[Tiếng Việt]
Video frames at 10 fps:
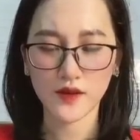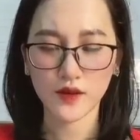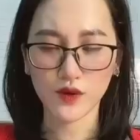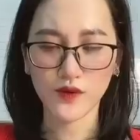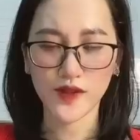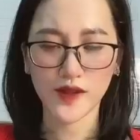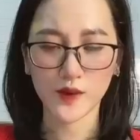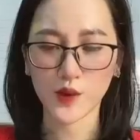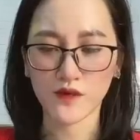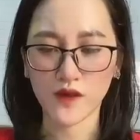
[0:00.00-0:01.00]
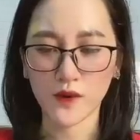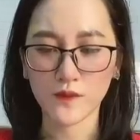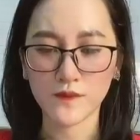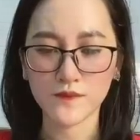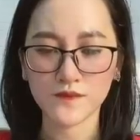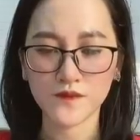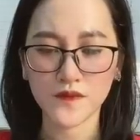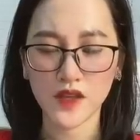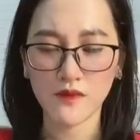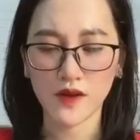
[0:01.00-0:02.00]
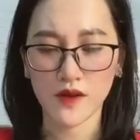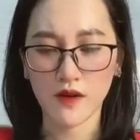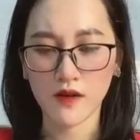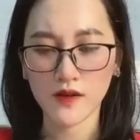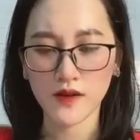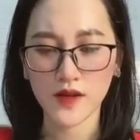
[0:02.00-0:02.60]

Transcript: Cố Vị Thành tuyệt vọng Thêm vào đó